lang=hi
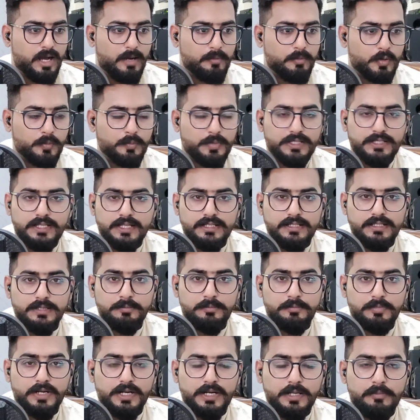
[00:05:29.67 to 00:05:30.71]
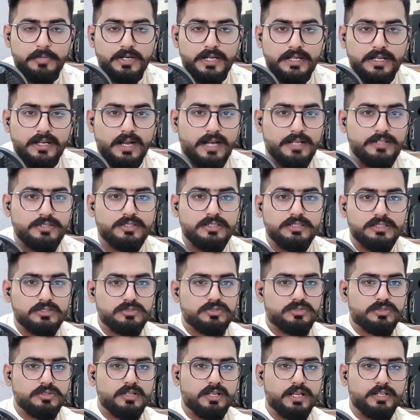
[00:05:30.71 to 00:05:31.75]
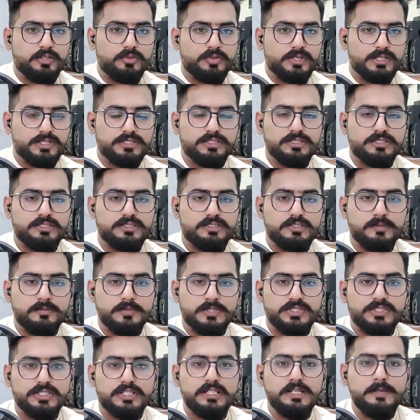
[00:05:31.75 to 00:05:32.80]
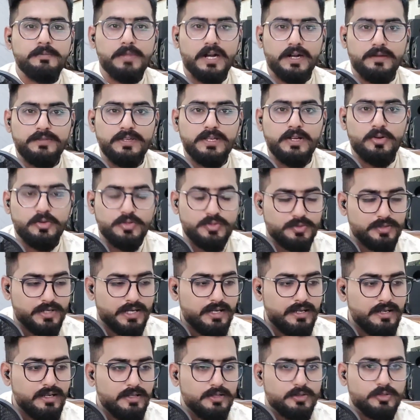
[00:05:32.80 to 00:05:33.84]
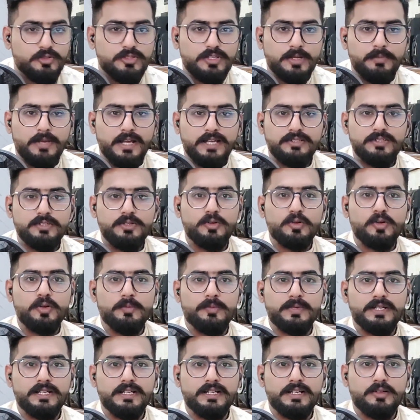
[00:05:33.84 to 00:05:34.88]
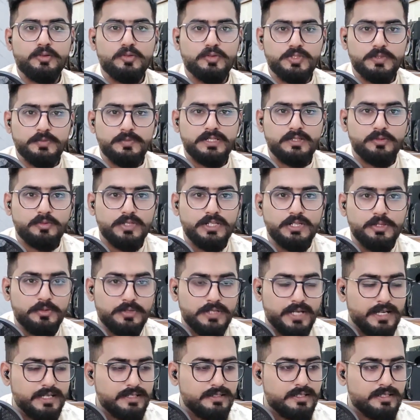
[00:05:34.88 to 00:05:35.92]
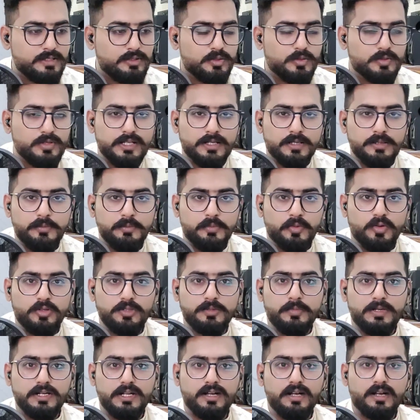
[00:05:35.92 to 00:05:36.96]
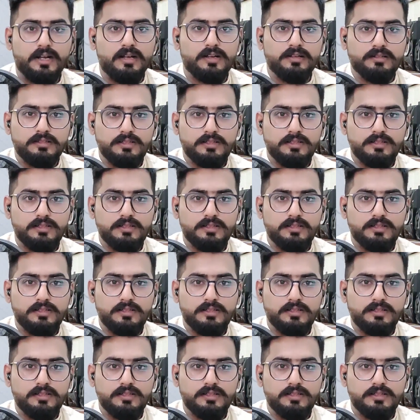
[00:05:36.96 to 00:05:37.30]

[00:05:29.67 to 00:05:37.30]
आपको पता है जब बड़े बड़े आजकल एजुकेशन सिस्टम बेसिकली माफिया हो चुके हैं तो जब ऐसे लोगों पे कुछ भी उंगली उठाई जाए तो एक बहुत बड़ा